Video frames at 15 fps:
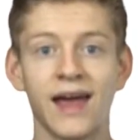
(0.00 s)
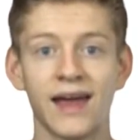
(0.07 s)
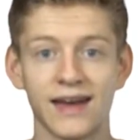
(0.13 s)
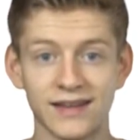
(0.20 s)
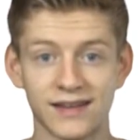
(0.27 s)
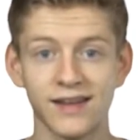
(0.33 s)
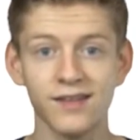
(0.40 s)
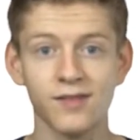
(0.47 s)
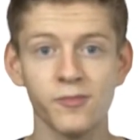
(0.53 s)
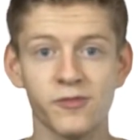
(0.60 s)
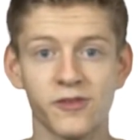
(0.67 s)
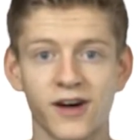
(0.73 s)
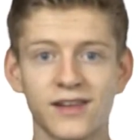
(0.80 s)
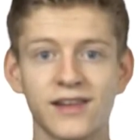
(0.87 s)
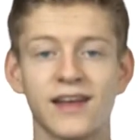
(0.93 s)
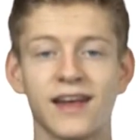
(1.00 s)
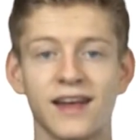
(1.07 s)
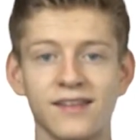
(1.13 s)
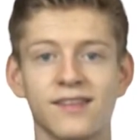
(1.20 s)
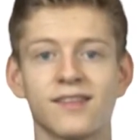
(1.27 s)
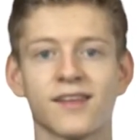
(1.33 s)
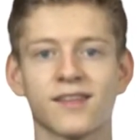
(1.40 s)
In diesem Fall
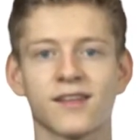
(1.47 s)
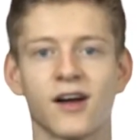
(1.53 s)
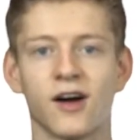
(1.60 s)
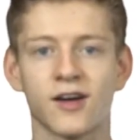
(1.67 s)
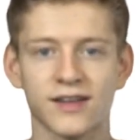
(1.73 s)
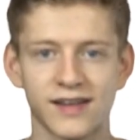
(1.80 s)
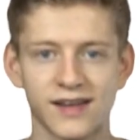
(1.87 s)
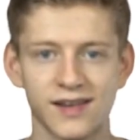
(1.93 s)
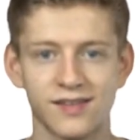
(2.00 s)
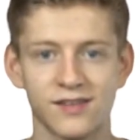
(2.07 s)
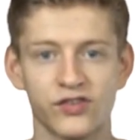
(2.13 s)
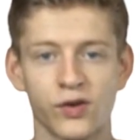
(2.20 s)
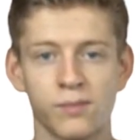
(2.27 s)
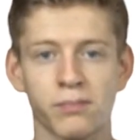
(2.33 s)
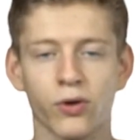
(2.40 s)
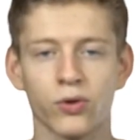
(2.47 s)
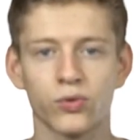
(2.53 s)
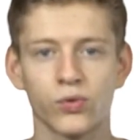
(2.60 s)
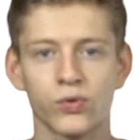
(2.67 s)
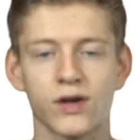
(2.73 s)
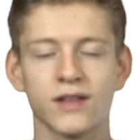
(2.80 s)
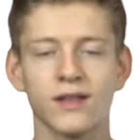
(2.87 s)
ist das kartesische
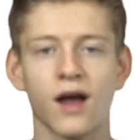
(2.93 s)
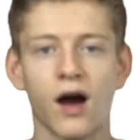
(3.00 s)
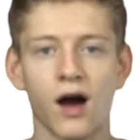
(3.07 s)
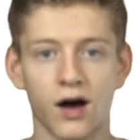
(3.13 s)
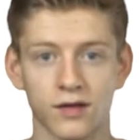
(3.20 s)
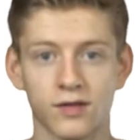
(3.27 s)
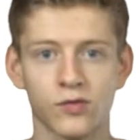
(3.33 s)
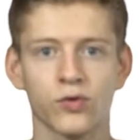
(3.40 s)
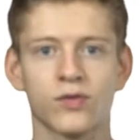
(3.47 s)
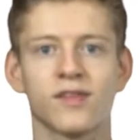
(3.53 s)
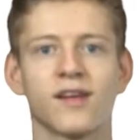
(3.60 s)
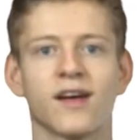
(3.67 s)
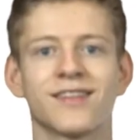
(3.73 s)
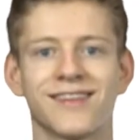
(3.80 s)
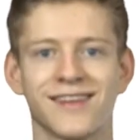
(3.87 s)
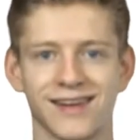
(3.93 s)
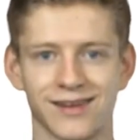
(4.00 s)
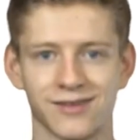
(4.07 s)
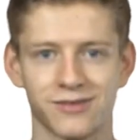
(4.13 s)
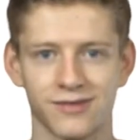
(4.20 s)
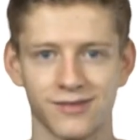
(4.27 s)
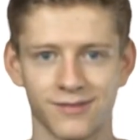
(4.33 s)
Produkt assoziativ.
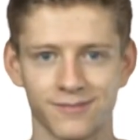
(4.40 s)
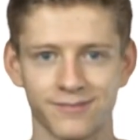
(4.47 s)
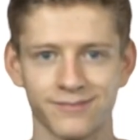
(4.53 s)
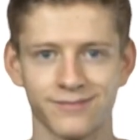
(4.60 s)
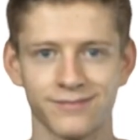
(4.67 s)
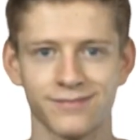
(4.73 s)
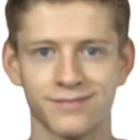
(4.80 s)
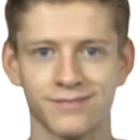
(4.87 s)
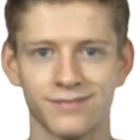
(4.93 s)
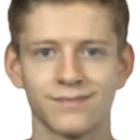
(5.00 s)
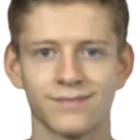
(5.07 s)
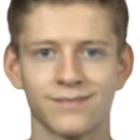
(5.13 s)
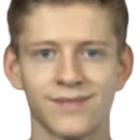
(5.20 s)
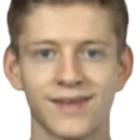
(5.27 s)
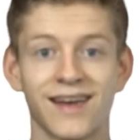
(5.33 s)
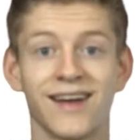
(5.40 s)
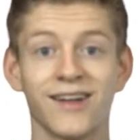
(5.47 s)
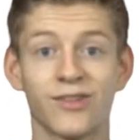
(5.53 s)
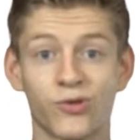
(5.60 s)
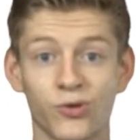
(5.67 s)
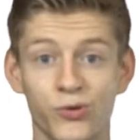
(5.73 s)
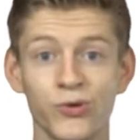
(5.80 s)

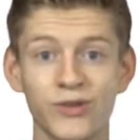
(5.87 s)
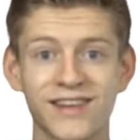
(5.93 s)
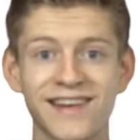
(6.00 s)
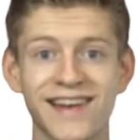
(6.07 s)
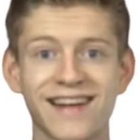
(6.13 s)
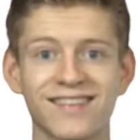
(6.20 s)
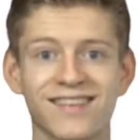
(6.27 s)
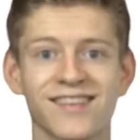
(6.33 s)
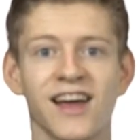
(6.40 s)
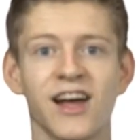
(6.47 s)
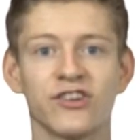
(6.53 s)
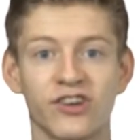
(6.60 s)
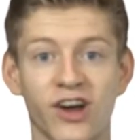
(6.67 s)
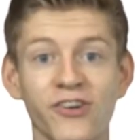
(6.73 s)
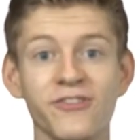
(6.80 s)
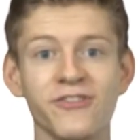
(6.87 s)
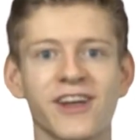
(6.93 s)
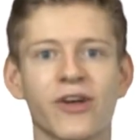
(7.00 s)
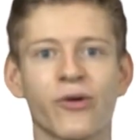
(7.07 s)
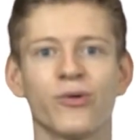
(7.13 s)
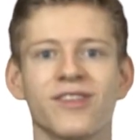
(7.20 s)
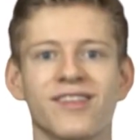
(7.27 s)
Zu guter Letzt Schauen
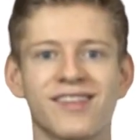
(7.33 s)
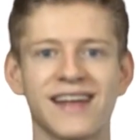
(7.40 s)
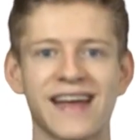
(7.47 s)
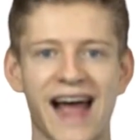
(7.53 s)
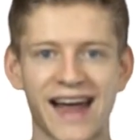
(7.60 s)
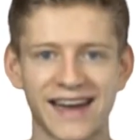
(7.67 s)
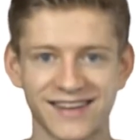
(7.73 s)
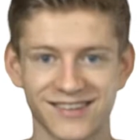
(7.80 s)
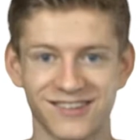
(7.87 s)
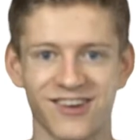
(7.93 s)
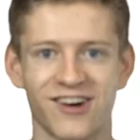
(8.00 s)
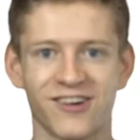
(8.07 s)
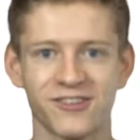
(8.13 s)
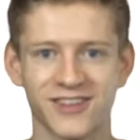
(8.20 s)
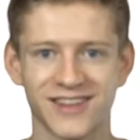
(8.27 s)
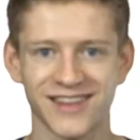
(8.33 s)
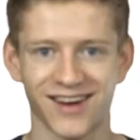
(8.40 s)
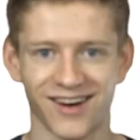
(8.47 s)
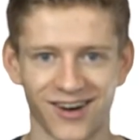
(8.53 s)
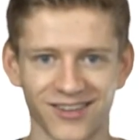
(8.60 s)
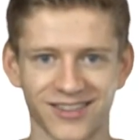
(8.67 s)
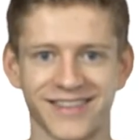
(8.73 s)
wir uns die Eigenschaften
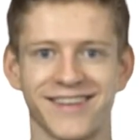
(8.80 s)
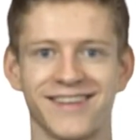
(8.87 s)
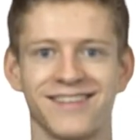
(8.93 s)
an.